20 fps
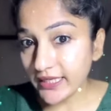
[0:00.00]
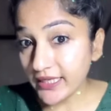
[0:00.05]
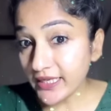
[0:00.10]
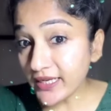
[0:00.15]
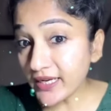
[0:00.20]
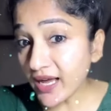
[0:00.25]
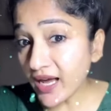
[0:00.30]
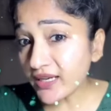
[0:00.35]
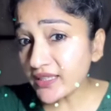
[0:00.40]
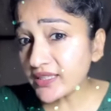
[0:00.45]

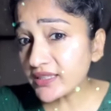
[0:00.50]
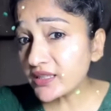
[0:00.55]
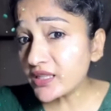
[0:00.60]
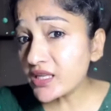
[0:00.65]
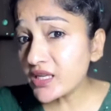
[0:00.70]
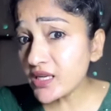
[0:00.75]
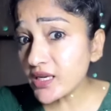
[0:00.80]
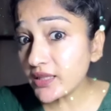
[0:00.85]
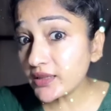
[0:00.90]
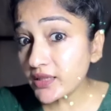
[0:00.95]
ఇలాంటి
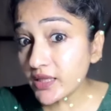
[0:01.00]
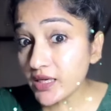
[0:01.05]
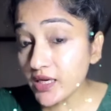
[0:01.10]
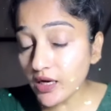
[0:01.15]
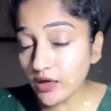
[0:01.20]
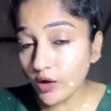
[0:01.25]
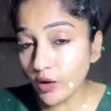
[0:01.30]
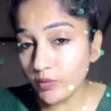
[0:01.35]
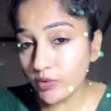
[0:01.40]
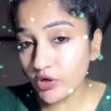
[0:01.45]
తీయ తీయ
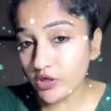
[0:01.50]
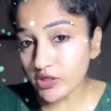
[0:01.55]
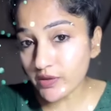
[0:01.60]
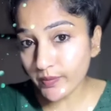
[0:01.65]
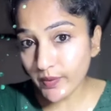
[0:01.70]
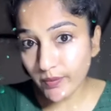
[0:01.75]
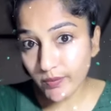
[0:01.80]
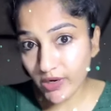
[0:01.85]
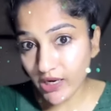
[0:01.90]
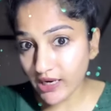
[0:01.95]
కబుర్లు
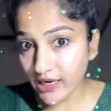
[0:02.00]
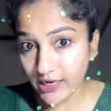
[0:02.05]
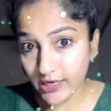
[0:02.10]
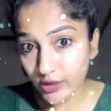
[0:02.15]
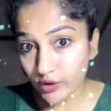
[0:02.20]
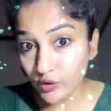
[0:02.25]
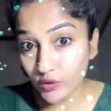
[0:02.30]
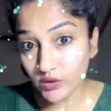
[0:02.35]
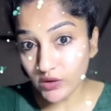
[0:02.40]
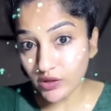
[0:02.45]
చెప్పే మగాళ్ళు
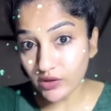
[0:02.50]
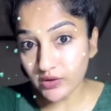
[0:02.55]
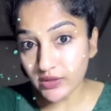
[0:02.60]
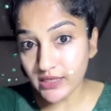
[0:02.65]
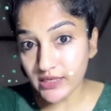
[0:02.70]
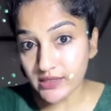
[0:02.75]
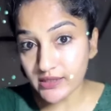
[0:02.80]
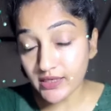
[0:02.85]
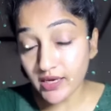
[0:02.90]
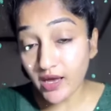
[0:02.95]
ఎట్లుంటారో
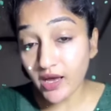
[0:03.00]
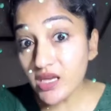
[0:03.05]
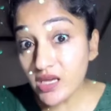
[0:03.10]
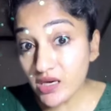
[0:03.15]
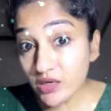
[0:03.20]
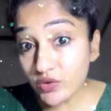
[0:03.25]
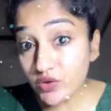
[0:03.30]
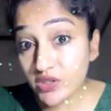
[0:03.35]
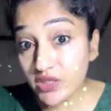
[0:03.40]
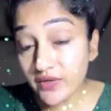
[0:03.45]
తెలుసా
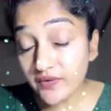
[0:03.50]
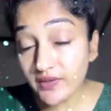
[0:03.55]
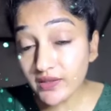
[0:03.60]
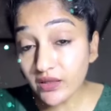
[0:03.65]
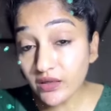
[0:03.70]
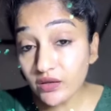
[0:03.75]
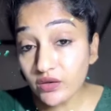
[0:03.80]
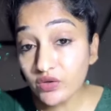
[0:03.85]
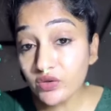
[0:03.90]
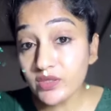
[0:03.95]
నీకు
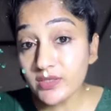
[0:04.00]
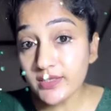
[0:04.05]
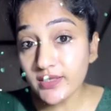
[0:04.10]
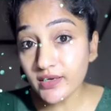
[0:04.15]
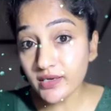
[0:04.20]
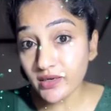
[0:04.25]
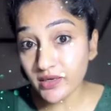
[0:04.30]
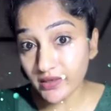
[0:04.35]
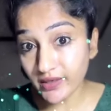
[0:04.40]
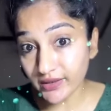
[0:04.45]
జీవితంలో
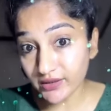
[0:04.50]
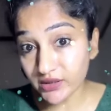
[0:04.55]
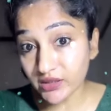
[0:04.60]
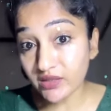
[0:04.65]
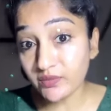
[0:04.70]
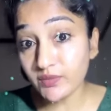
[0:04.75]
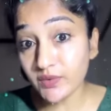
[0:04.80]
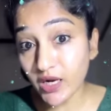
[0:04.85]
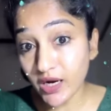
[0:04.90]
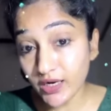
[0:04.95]
నిజంగా
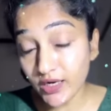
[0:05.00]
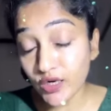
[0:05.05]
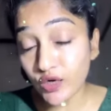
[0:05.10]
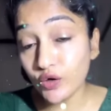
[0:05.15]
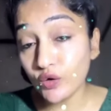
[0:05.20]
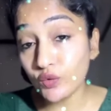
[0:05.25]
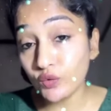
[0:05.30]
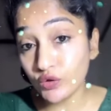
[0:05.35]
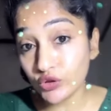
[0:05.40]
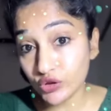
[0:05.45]
కష్టం
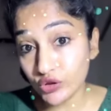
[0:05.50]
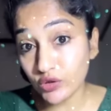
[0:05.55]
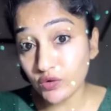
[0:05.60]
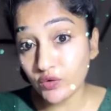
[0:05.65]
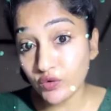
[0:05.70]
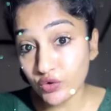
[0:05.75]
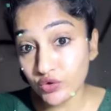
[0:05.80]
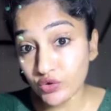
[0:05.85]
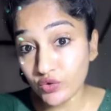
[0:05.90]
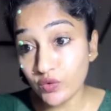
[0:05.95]
కన్నీళ్లు వచ్చిన
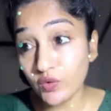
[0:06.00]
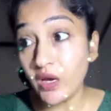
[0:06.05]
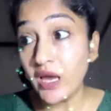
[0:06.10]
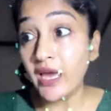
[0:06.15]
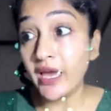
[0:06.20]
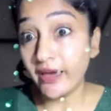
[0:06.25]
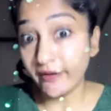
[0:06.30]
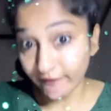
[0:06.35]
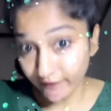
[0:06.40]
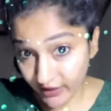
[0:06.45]
రోజు
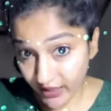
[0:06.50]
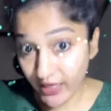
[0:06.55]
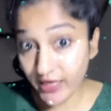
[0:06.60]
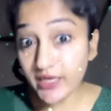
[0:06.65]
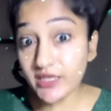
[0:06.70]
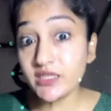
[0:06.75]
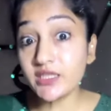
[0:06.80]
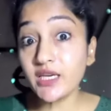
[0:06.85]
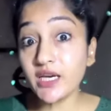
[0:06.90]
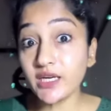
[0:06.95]

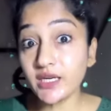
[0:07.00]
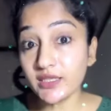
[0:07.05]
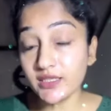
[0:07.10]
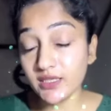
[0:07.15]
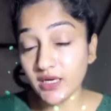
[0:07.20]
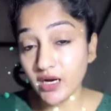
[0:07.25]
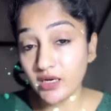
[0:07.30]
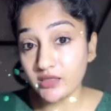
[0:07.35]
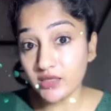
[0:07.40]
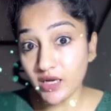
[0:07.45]
వీడిచ్చే
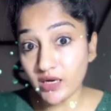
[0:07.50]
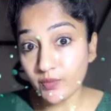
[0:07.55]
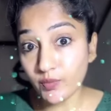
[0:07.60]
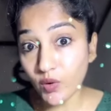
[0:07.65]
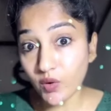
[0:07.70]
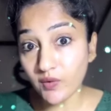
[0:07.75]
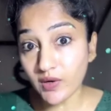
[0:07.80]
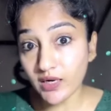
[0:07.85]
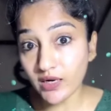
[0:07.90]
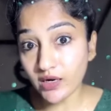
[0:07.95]
కష్టాలు
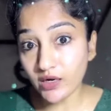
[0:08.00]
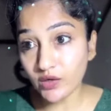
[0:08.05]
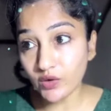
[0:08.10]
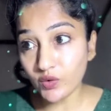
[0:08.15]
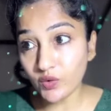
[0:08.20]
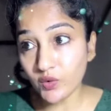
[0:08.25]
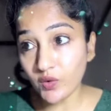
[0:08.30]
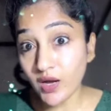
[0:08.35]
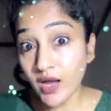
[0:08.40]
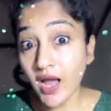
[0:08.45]

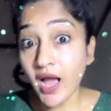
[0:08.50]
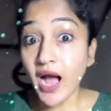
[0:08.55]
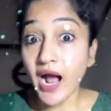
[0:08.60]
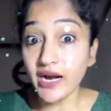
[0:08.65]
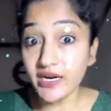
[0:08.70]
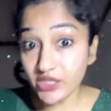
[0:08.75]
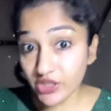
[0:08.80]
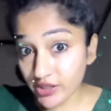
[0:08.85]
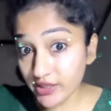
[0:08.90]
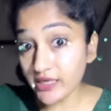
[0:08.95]
సరిపోవన్నట్లు
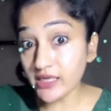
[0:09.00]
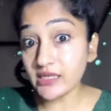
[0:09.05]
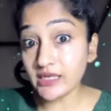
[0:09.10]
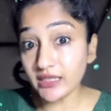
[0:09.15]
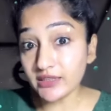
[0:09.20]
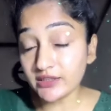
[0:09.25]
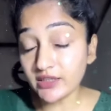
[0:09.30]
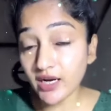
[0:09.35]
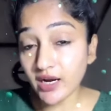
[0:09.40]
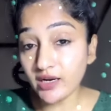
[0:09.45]
అడిషనల్
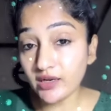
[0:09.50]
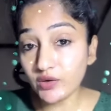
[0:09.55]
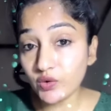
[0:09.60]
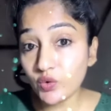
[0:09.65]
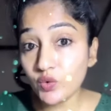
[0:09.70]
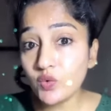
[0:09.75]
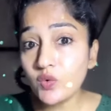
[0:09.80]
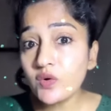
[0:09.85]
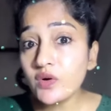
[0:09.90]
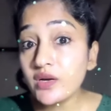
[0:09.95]

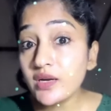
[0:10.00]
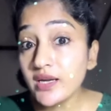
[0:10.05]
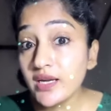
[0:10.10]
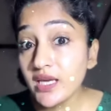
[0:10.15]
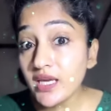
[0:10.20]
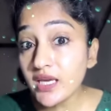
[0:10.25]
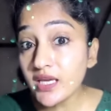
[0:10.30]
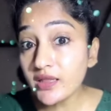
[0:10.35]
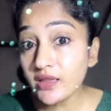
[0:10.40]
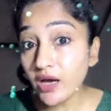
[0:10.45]
కష్టాలకు
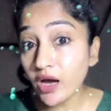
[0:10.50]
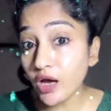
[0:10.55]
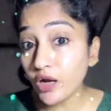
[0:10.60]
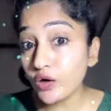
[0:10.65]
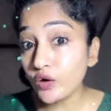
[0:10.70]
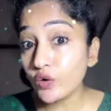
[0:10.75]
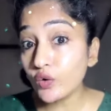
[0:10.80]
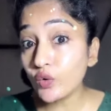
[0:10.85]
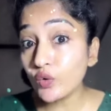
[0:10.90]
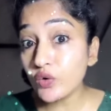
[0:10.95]
నీ
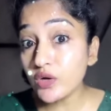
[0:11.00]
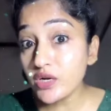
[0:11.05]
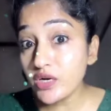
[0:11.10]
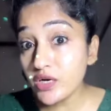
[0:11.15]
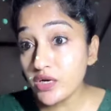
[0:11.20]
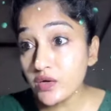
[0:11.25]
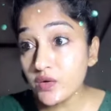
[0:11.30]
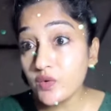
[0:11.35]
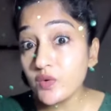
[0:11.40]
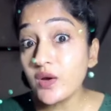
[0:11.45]
దారిలో
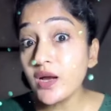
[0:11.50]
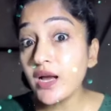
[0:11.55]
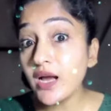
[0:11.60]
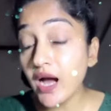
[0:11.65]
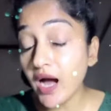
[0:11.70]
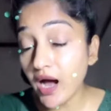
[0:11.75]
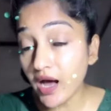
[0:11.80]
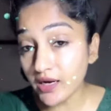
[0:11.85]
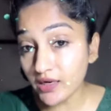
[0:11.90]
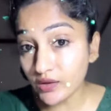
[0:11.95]
నిన్ను
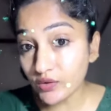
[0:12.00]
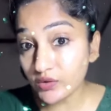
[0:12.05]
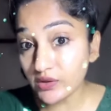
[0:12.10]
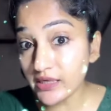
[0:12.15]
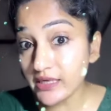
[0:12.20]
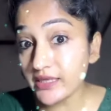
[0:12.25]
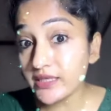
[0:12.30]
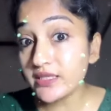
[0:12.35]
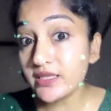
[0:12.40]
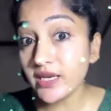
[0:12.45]
గాలి
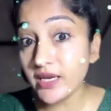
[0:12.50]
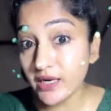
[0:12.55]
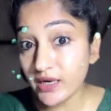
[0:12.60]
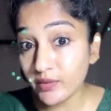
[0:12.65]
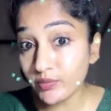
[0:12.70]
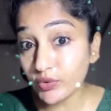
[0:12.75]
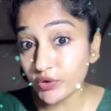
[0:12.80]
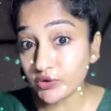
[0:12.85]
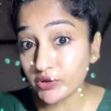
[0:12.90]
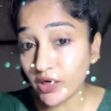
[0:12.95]
కొదిలేసి
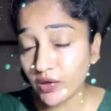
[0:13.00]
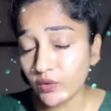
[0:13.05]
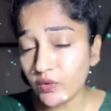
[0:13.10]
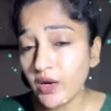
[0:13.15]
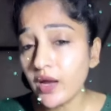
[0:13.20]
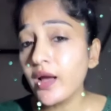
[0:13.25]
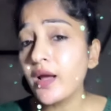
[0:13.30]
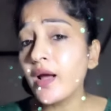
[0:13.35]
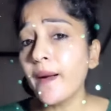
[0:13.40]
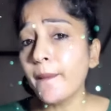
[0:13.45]
వెళ్ళిపోతాడు
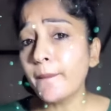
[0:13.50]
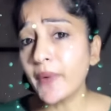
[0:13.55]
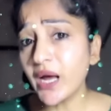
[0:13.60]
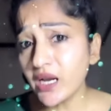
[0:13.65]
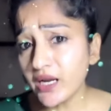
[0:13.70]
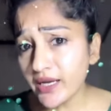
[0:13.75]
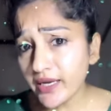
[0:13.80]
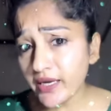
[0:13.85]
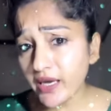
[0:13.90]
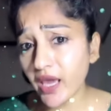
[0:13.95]

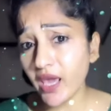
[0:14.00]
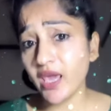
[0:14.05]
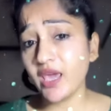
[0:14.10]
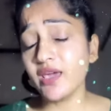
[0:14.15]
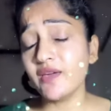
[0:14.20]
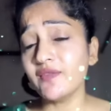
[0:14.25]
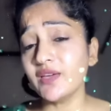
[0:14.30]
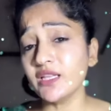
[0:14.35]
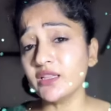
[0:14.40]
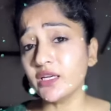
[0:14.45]
మళ్ళీ
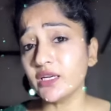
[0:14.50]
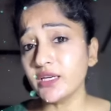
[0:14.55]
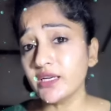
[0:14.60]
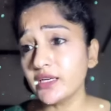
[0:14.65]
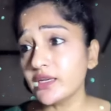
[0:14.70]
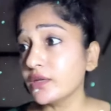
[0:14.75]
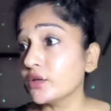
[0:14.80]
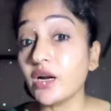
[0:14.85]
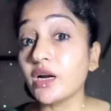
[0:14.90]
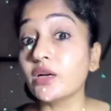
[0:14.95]
ఏమీ
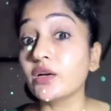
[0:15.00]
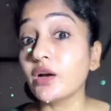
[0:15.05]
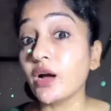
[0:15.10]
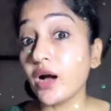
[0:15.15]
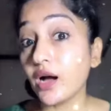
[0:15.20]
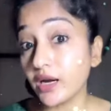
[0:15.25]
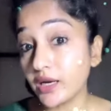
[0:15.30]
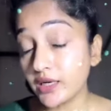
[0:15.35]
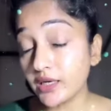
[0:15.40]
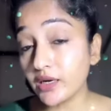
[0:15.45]
తెలియనట్లు
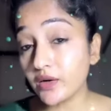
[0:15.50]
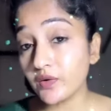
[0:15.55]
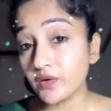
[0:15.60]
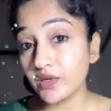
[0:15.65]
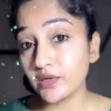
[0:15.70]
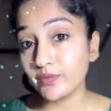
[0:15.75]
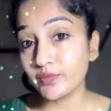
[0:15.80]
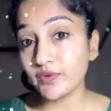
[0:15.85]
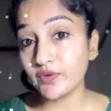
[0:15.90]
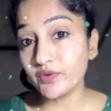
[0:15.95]
ఖాళీగా
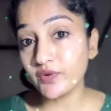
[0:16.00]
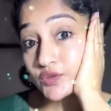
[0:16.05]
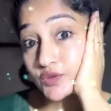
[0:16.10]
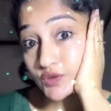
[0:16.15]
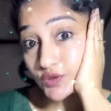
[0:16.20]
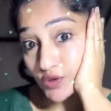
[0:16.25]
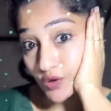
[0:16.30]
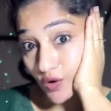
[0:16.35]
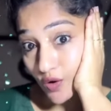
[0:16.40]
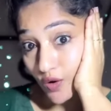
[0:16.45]
ఉన్నప్పుడు
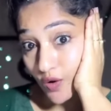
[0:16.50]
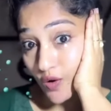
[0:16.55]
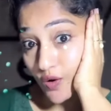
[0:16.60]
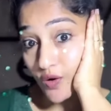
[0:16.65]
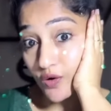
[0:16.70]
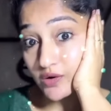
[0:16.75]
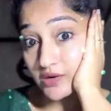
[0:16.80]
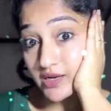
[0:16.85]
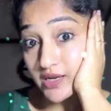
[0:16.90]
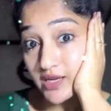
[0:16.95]

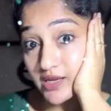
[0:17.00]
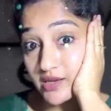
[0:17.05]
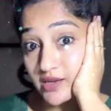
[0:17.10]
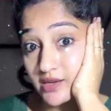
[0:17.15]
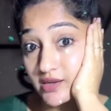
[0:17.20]
సారీ